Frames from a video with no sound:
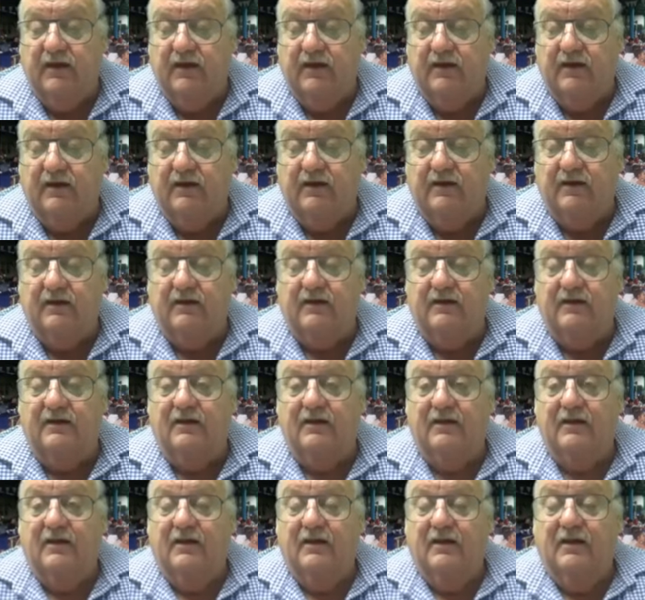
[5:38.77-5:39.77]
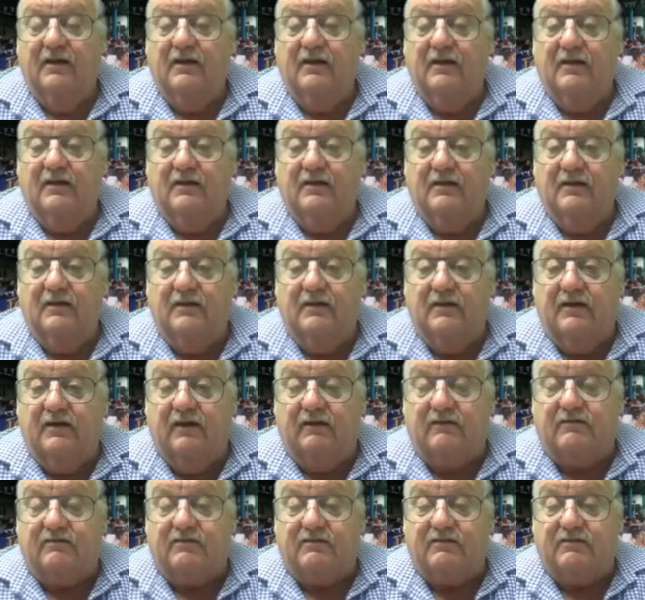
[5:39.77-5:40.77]
äh,
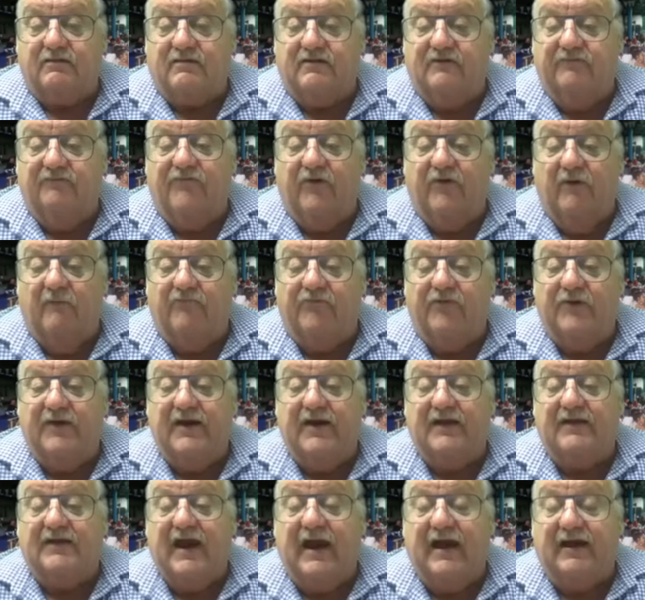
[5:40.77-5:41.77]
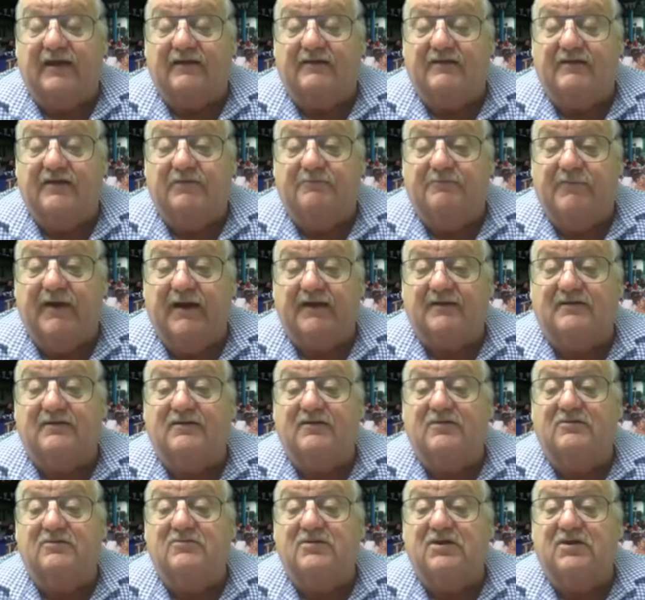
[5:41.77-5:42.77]
es, die 580 Watt
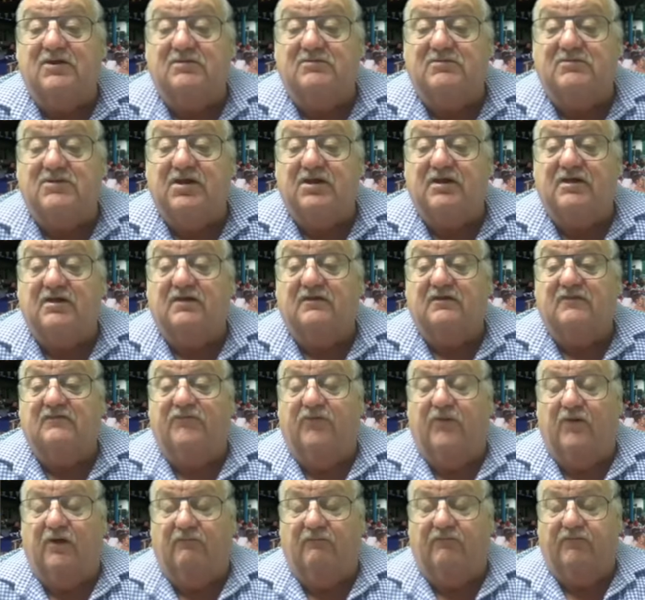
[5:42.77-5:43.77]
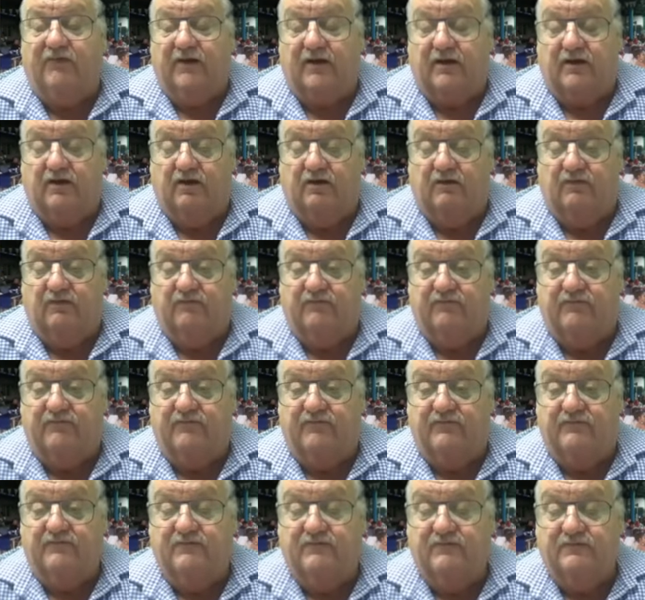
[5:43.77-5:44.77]
sind den
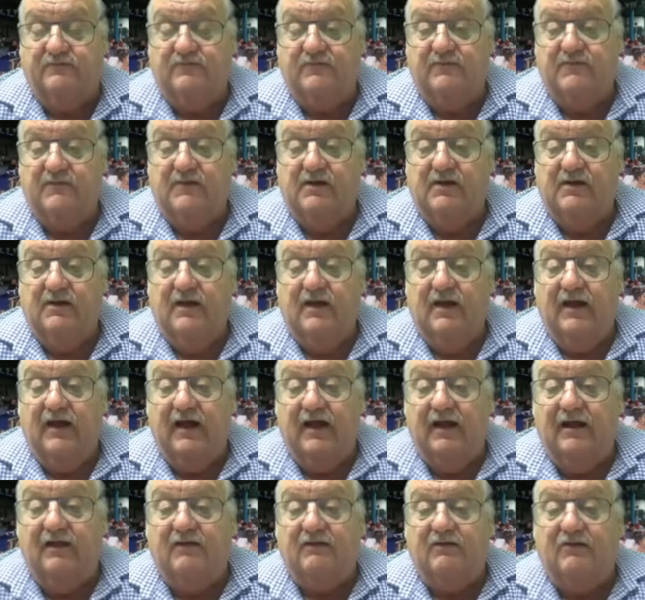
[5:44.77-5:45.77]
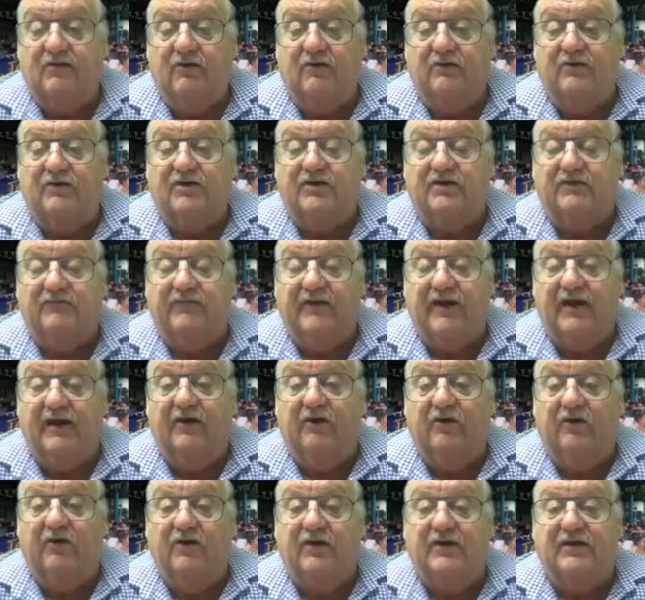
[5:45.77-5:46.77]
Ticket-Vorverkauf. Also, ich
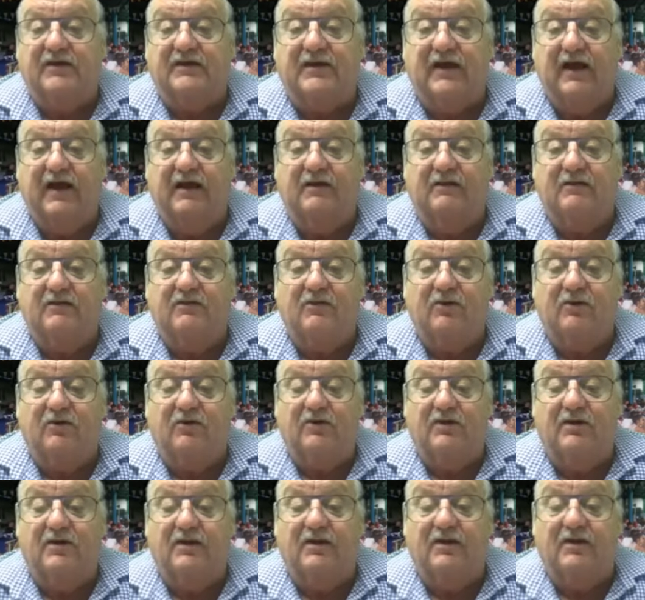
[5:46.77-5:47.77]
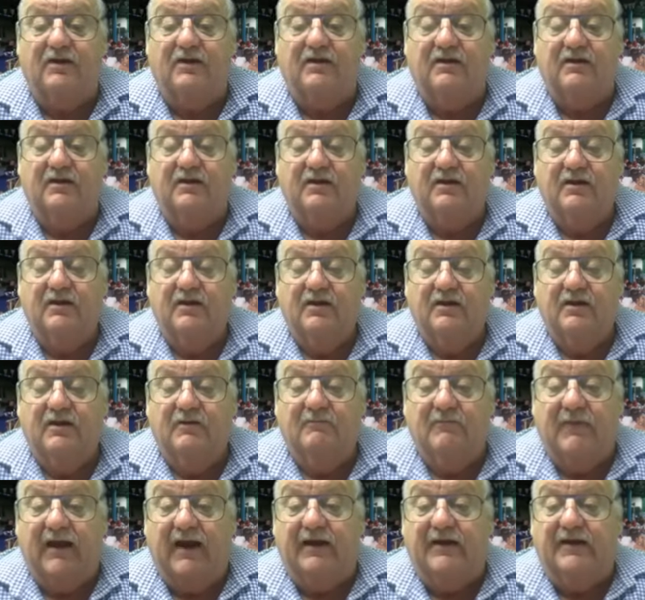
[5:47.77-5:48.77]
werde euch also äh,
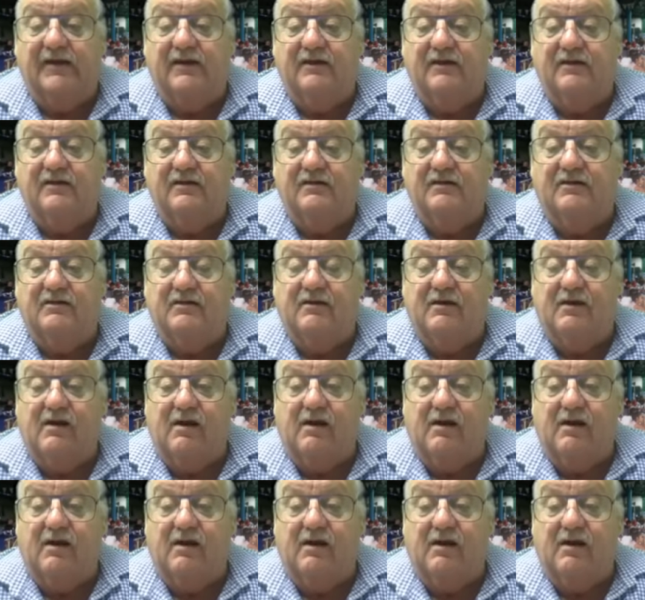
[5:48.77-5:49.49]
meine